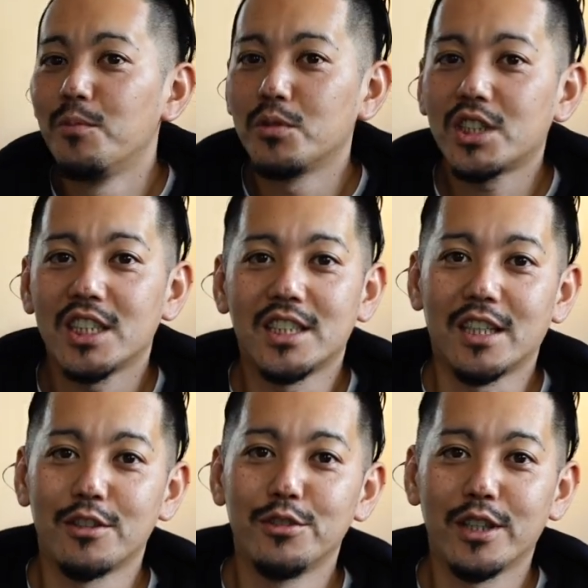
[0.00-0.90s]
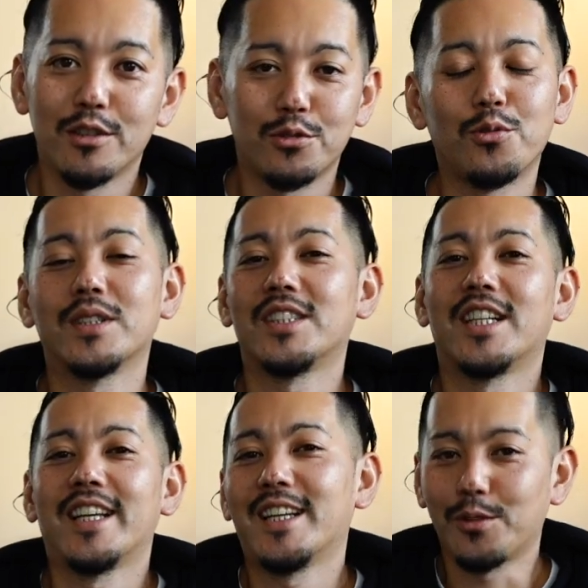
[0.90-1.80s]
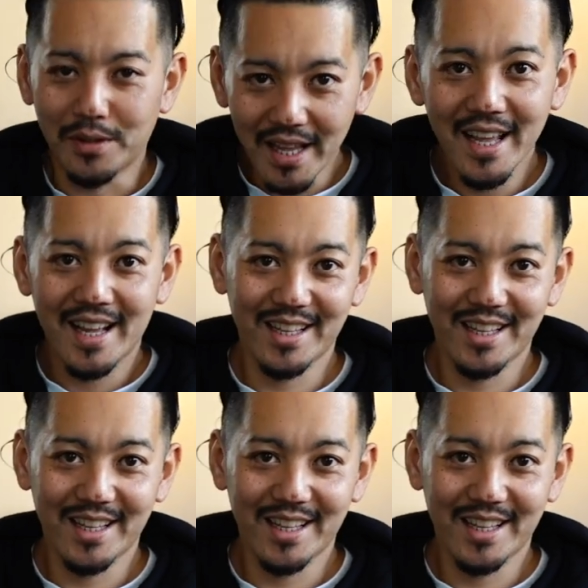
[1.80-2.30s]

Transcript: もしかしたら旧暦の正月じゃないかとかね、